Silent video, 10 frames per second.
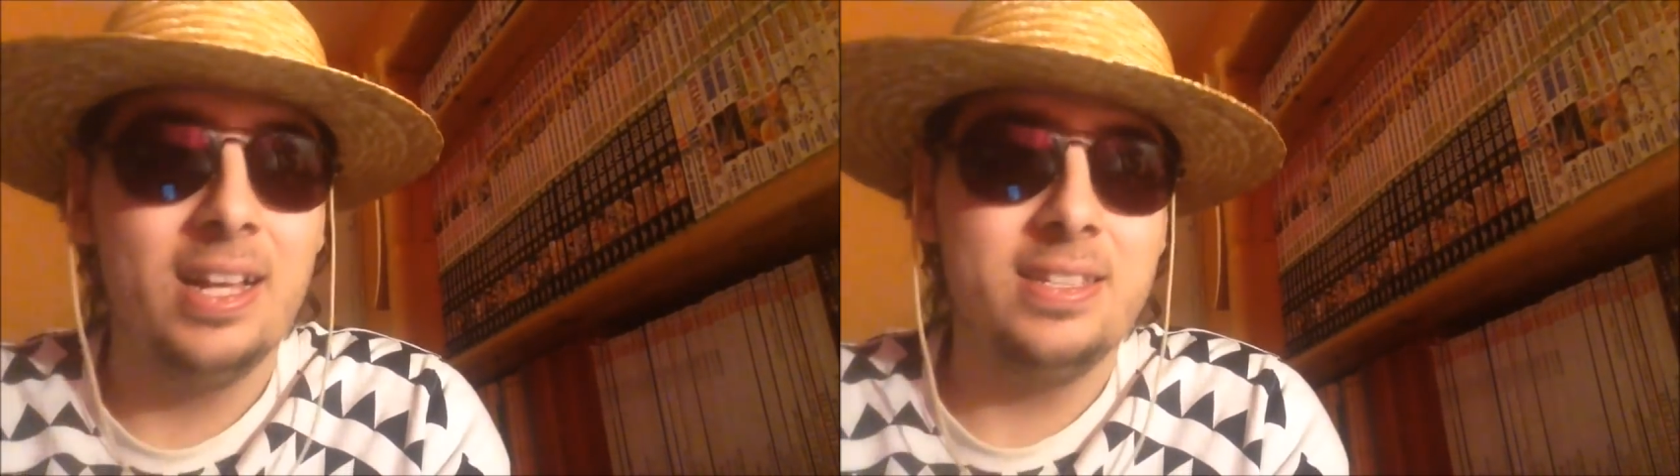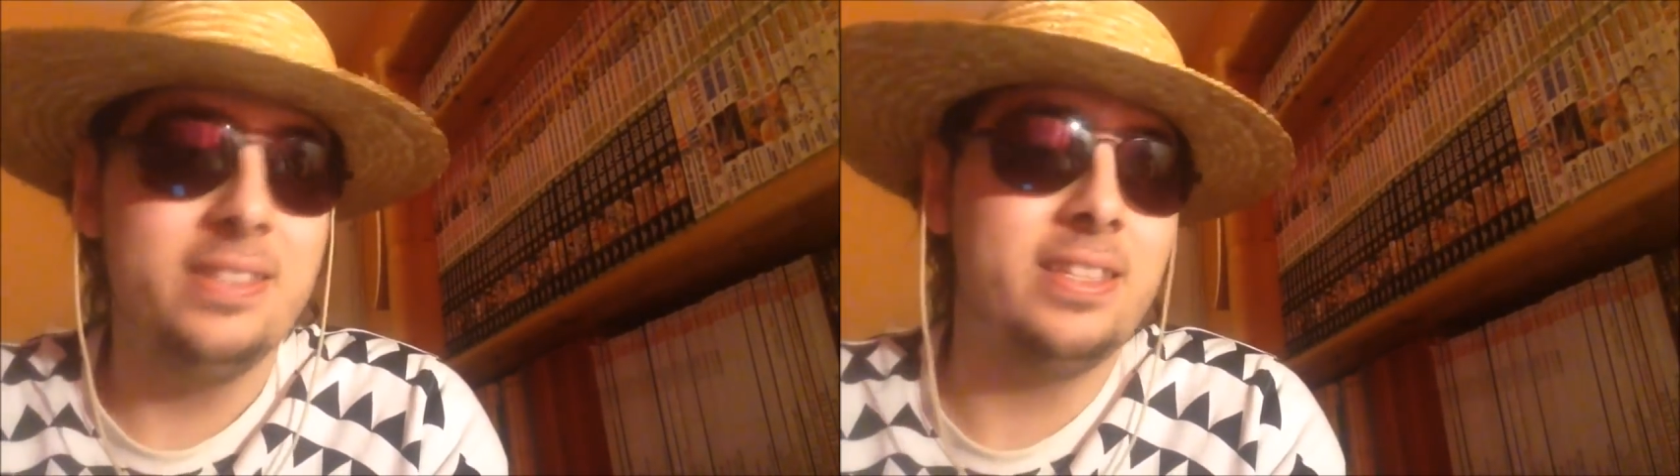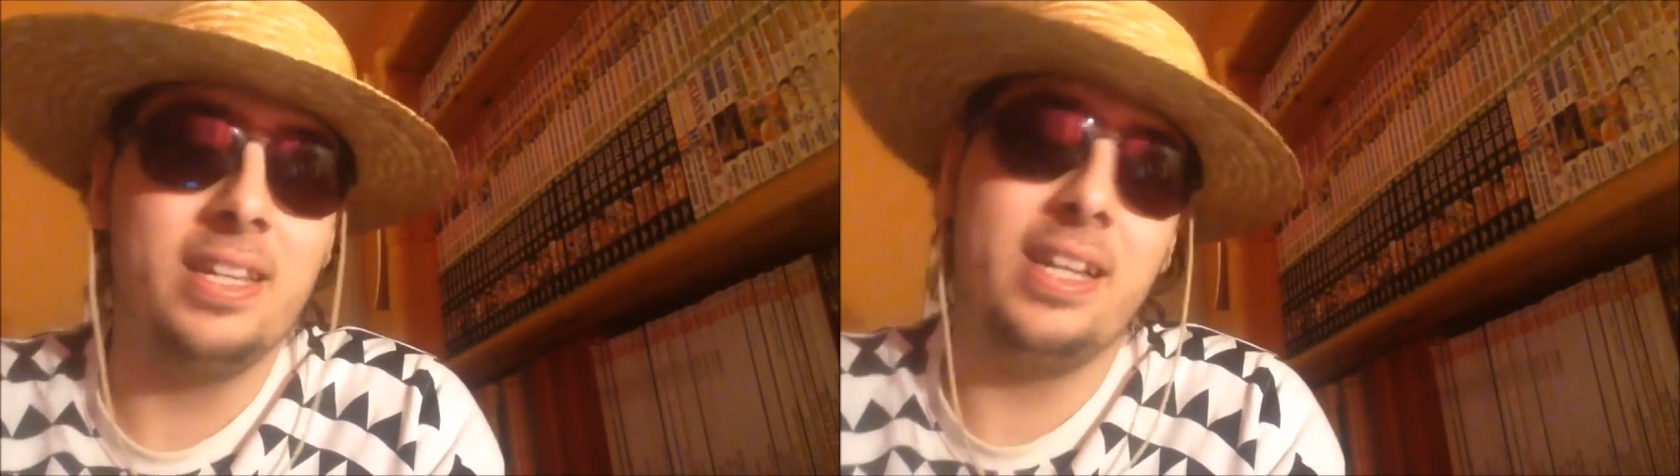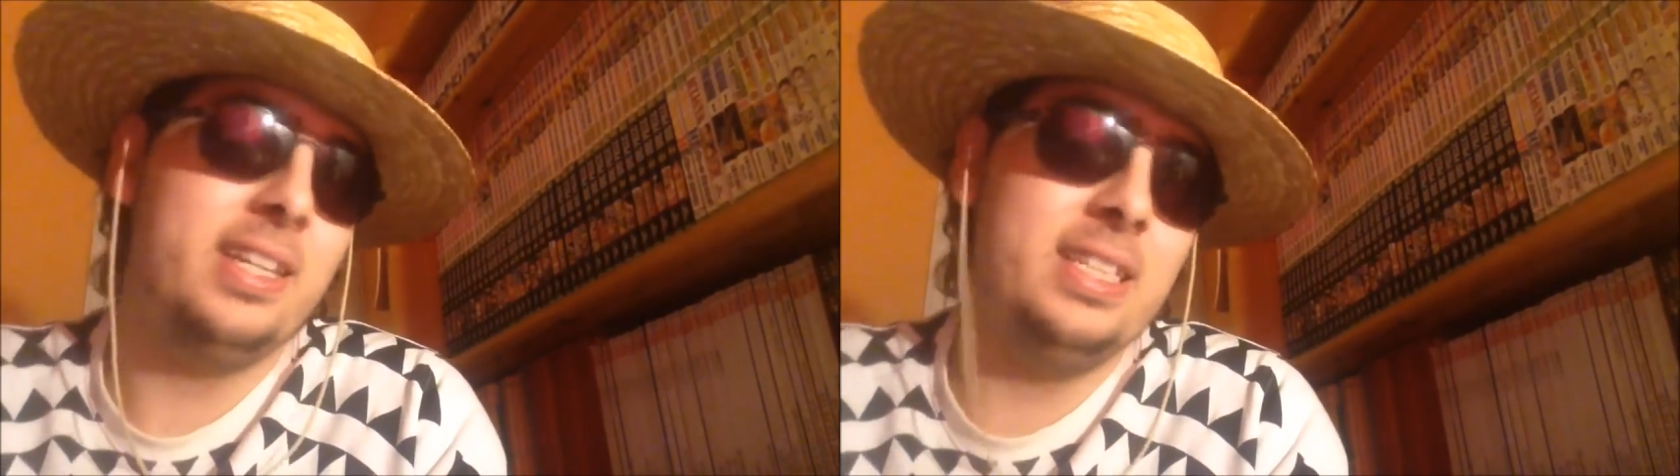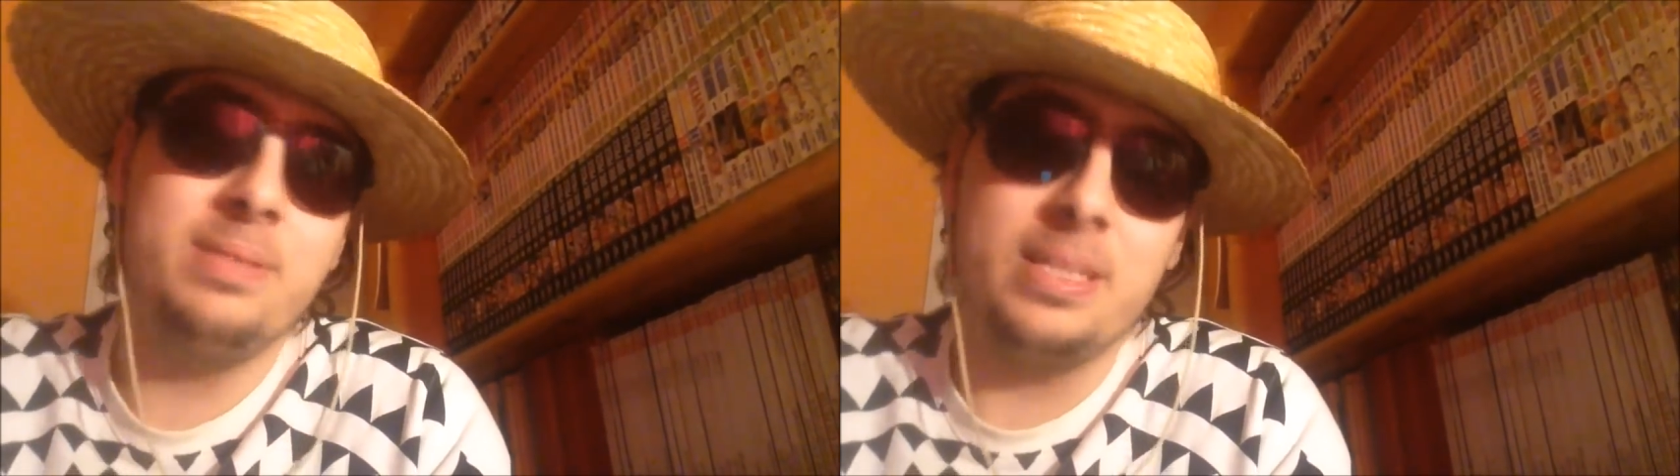Si c'était
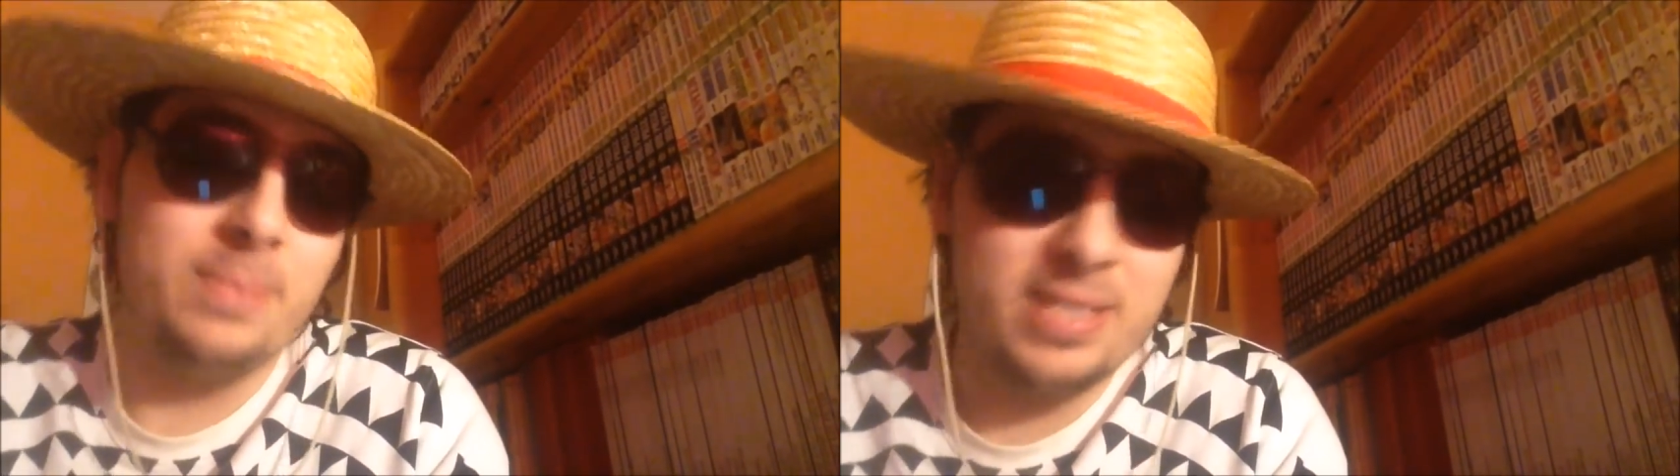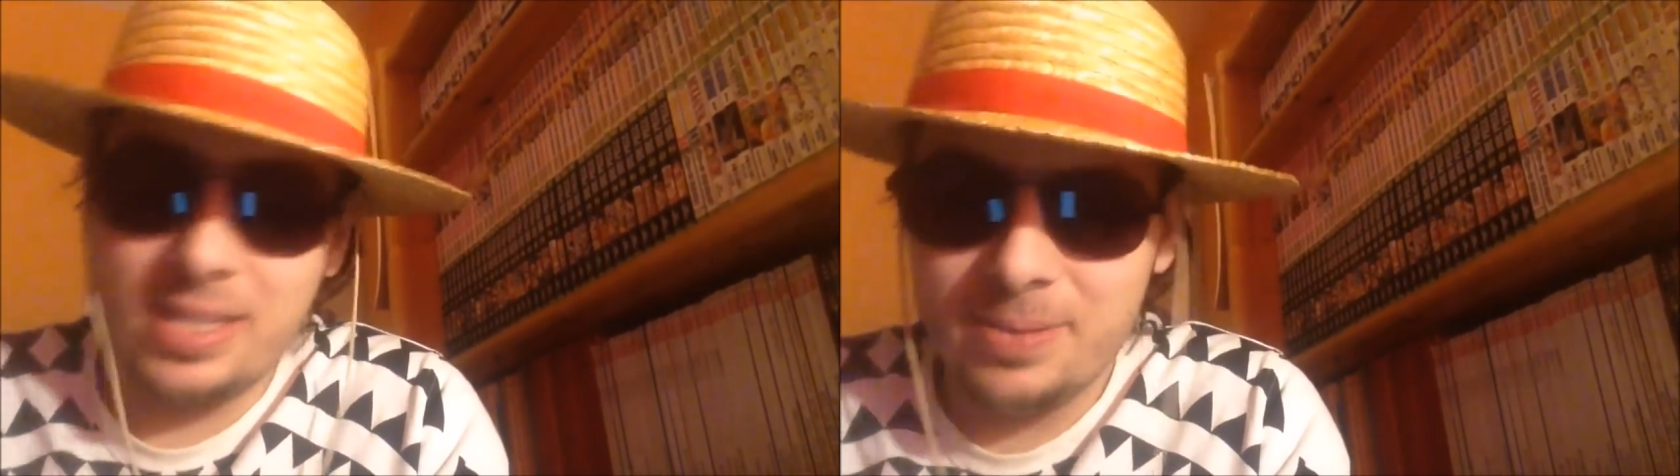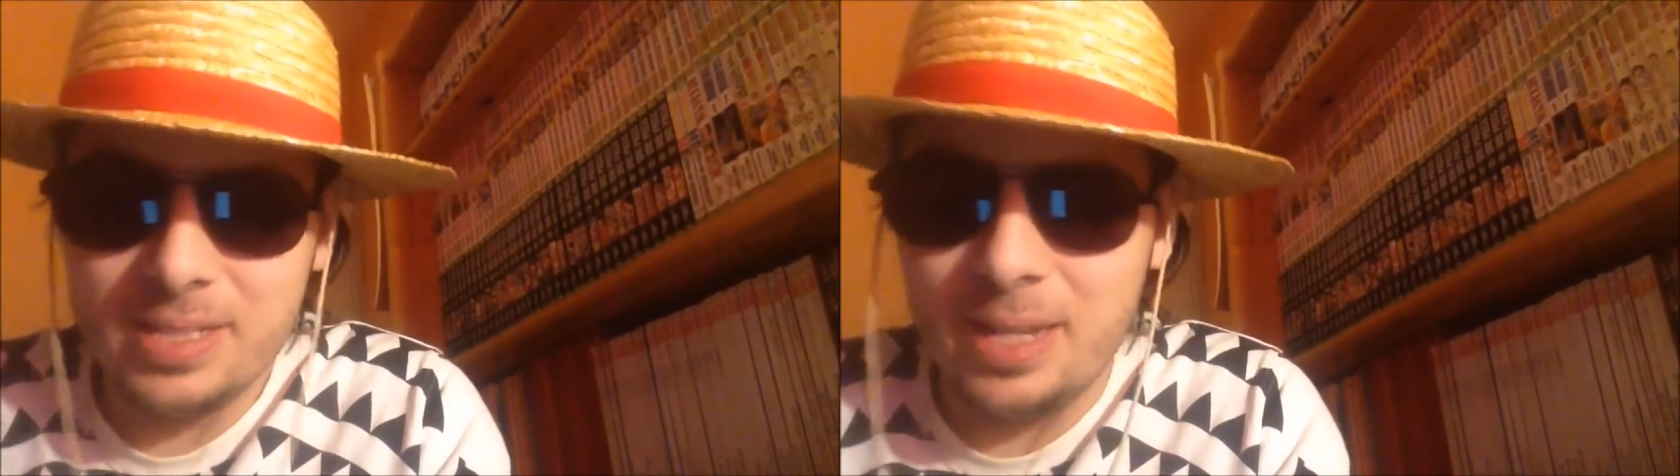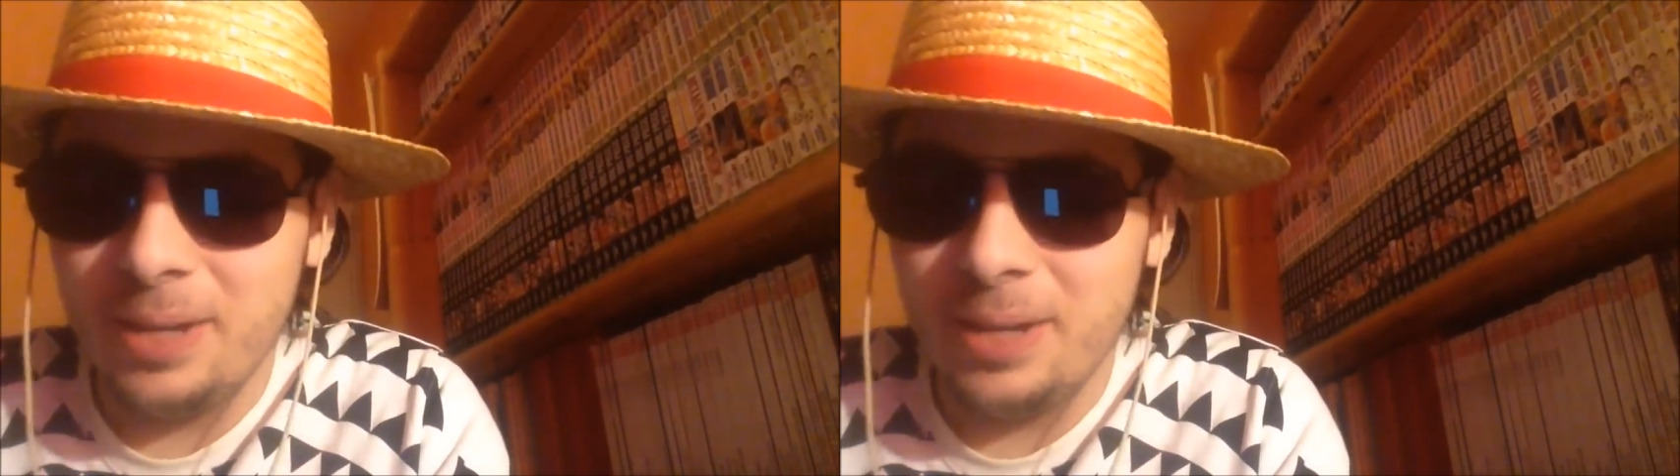crédible, ça se passerait comme ça.